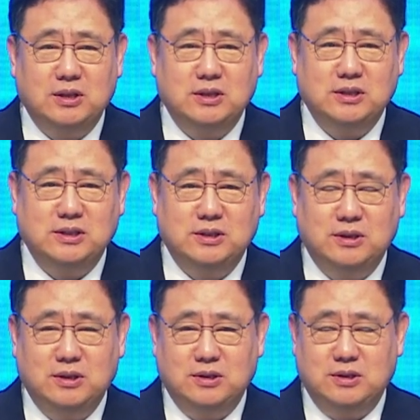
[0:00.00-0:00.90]
그
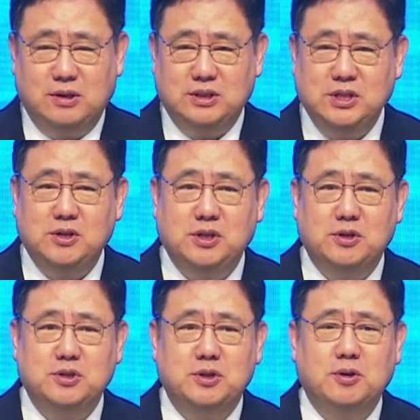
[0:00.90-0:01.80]

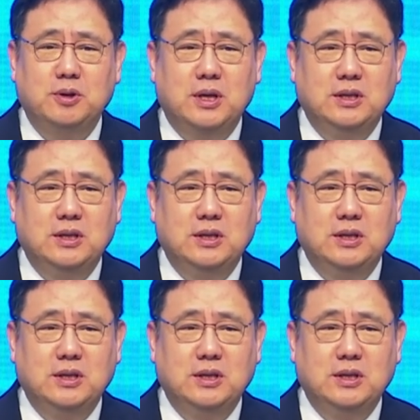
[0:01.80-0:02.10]
지역이었죠.